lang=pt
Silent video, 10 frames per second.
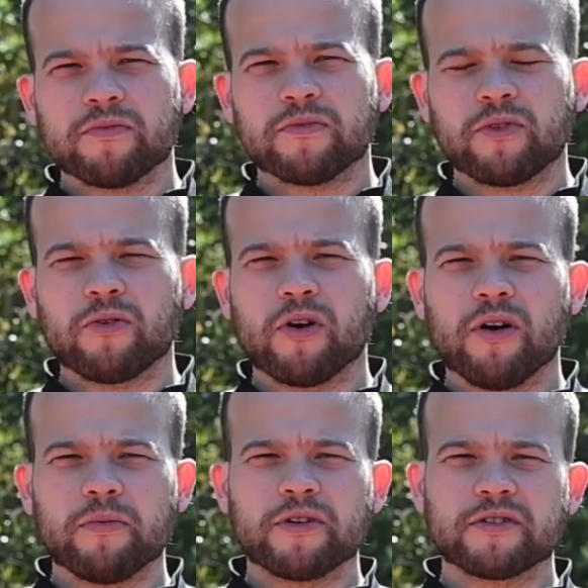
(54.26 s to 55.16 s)
tão
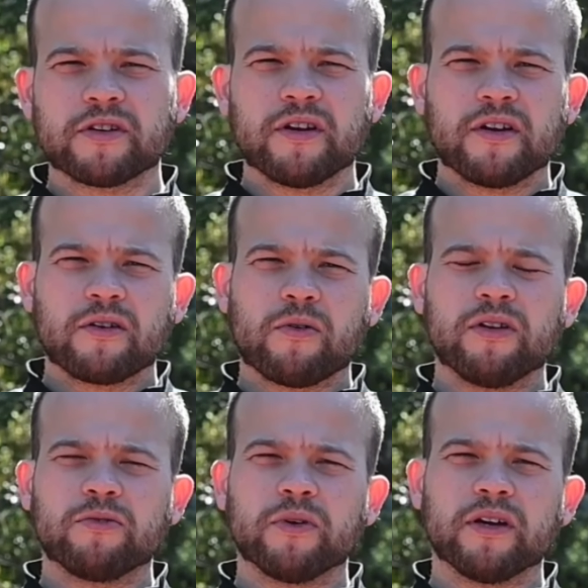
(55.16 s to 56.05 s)
nobres
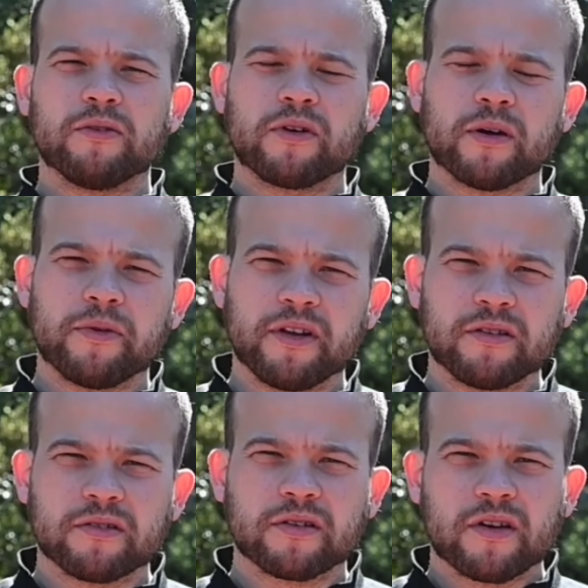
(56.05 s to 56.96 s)
quanto ele, o
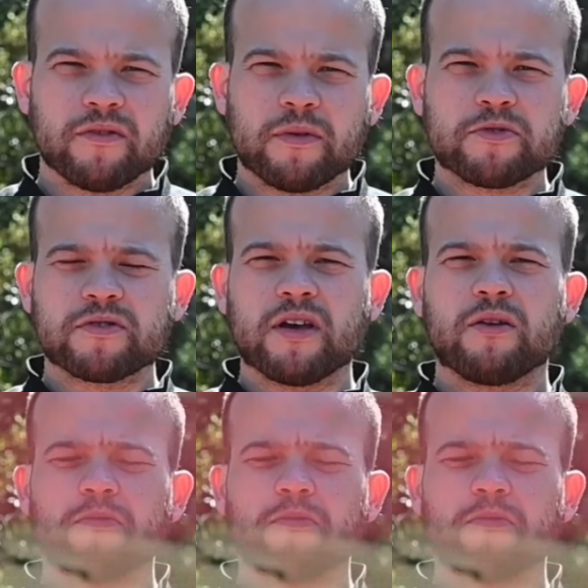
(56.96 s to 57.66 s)
cabrito. Vamos usar um